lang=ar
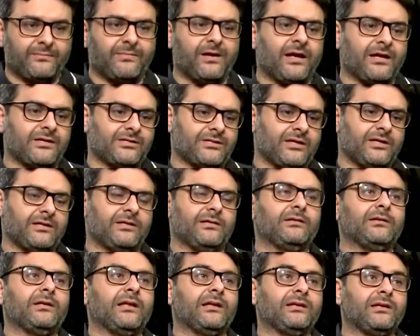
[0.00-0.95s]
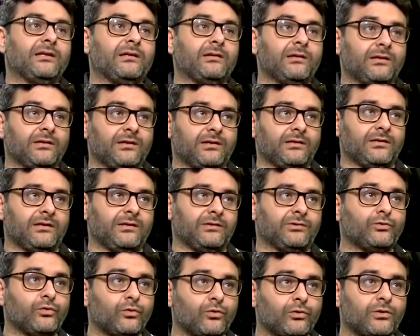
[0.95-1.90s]
بقى عشان لان
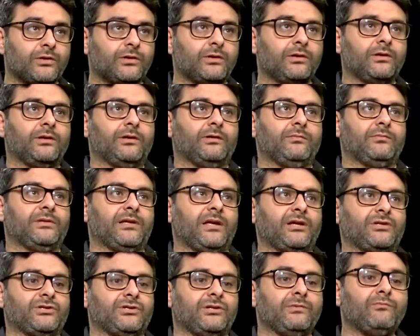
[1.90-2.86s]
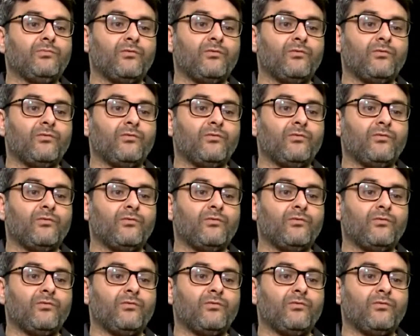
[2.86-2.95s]
الدور بتاع شيرين